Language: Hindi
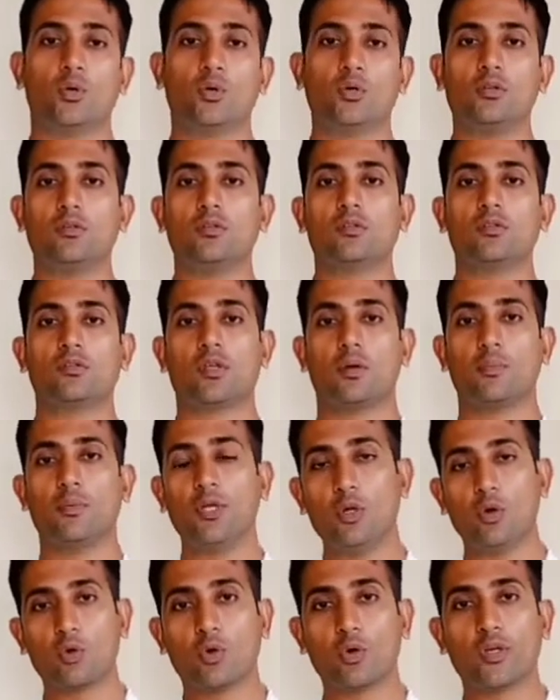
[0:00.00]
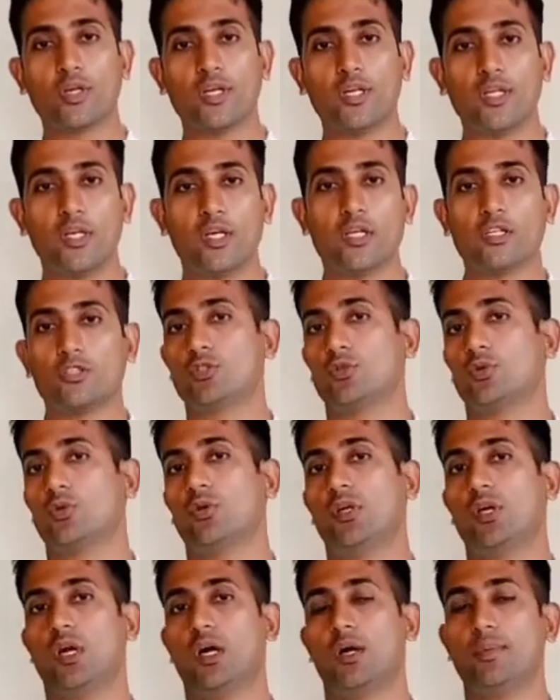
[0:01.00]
उन सभी लोगों के लिए जिन्होंने